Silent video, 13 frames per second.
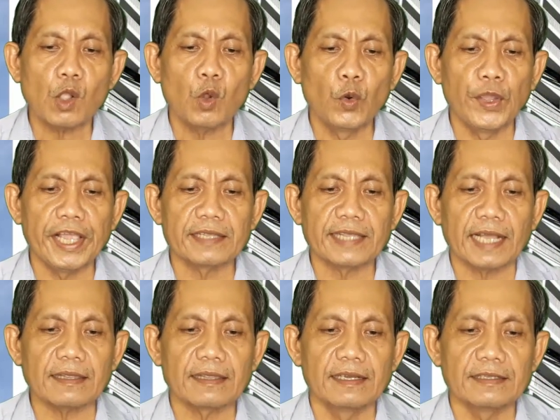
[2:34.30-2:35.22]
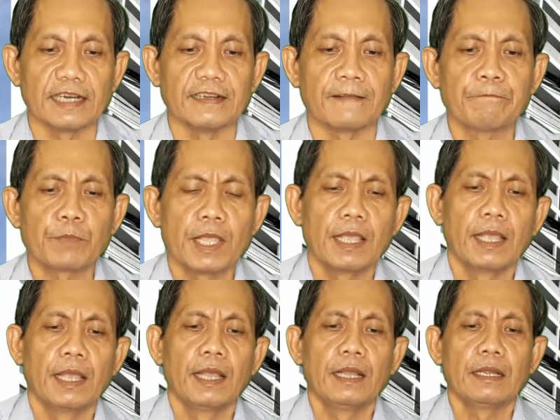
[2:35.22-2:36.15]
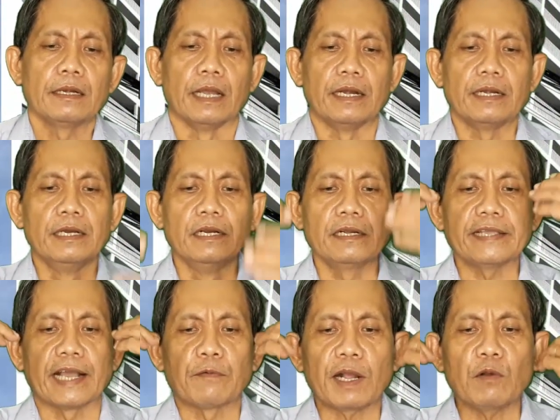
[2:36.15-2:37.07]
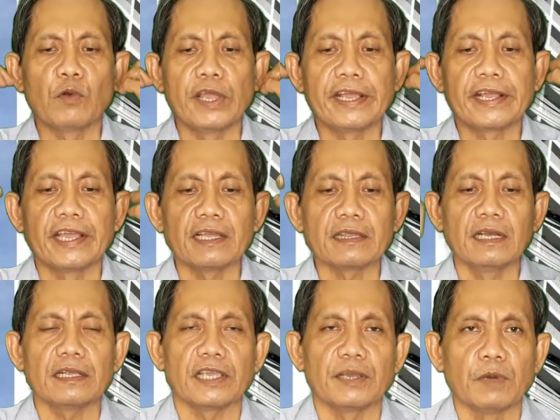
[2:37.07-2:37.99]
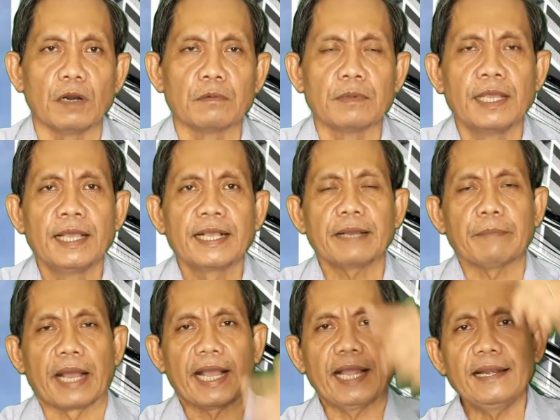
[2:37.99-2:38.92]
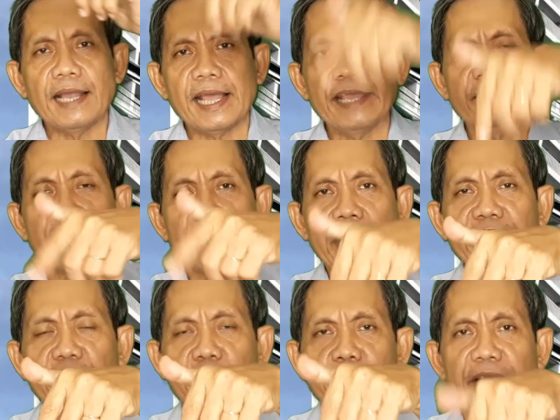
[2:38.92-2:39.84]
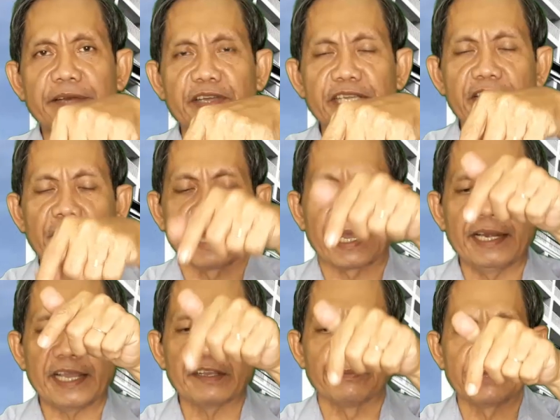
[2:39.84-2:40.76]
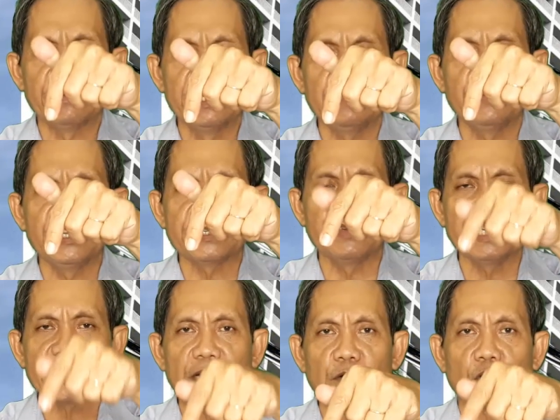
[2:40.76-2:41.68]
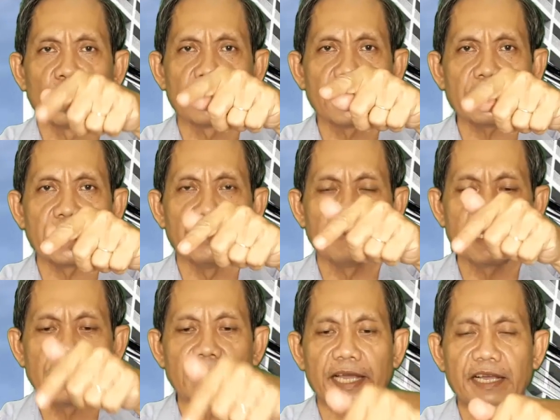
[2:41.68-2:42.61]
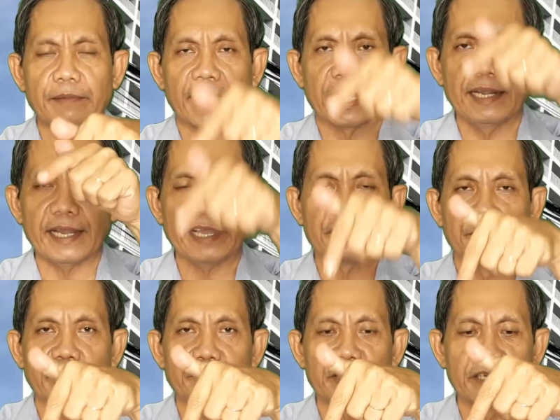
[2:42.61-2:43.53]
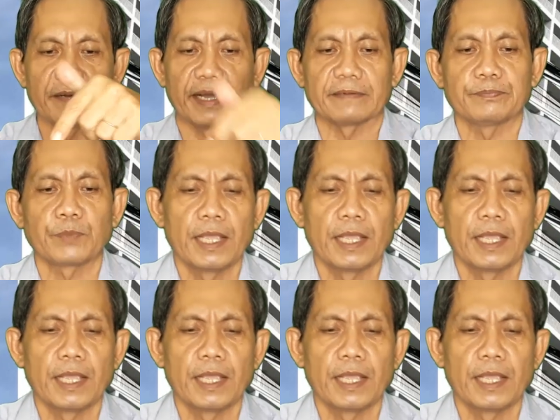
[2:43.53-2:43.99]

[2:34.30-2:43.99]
nguyên tắc thứ tư định hướng và phát huy kiến thức chuyên môn các bạn hãy like các hãy comment phía dưới các bạn hãy like comment phía dưới phía, phía sau còn rất nhiều kiến thức hay các bạn hãy like comment phía dưới các bạn